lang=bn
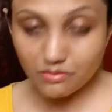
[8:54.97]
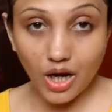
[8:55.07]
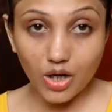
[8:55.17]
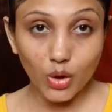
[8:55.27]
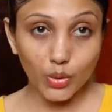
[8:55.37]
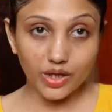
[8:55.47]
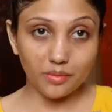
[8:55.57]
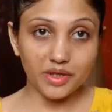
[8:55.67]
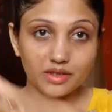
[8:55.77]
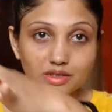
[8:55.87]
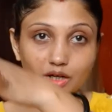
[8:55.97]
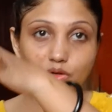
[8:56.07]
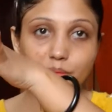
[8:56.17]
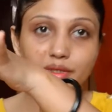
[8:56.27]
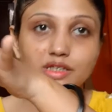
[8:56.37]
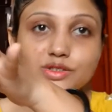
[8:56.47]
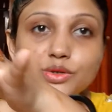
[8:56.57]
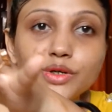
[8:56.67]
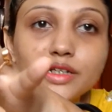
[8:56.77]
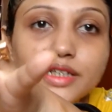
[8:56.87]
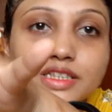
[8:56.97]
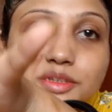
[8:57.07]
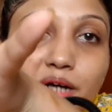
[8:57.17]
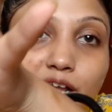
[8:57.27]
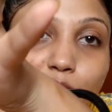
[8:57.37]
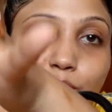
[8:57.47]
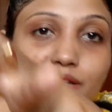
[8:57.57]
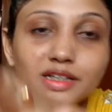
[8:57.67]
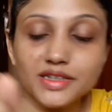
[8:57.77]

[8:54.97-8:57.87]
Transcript: ভালো করে আমি দেখো মিক্সড করে নিয়েছি ভালো করে